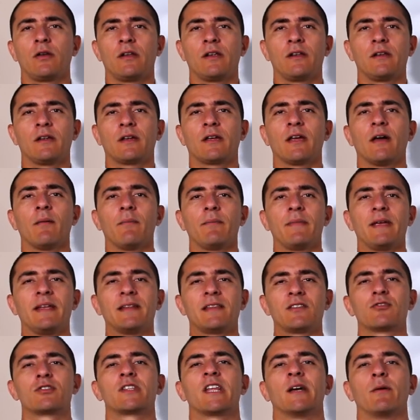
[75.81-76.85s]
in che
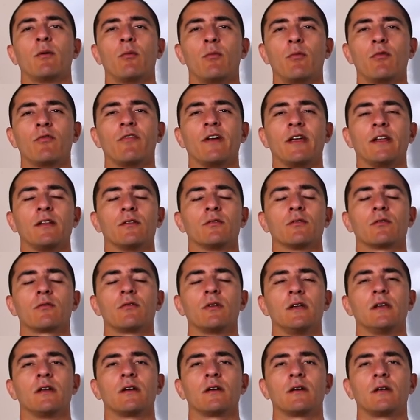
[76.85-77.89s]
ambiente ci stiamo muovendo,
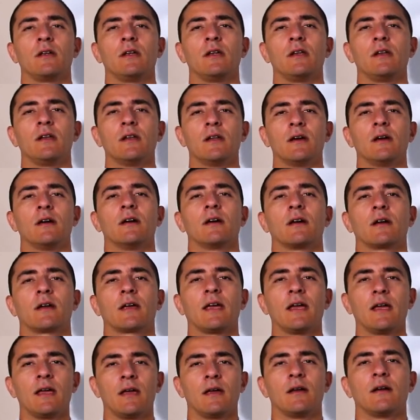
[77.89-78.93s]
quindi in eh,
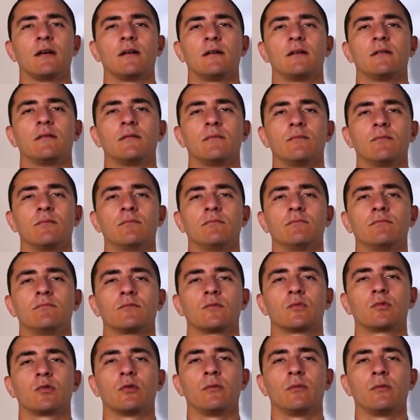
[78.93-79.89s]
che mm,